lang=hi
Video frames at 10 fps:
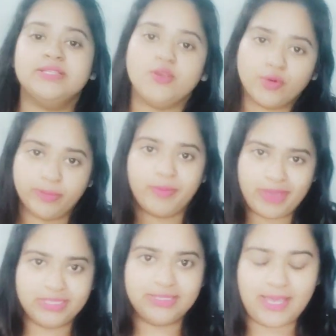सीओडी पे
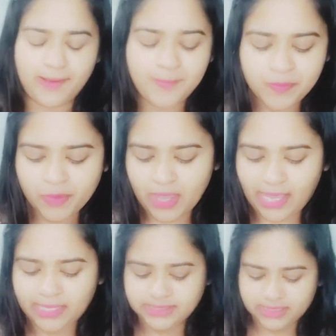भेज दिया है
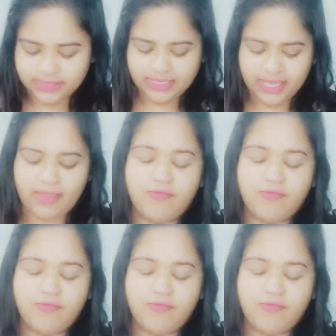एंड uh, ये है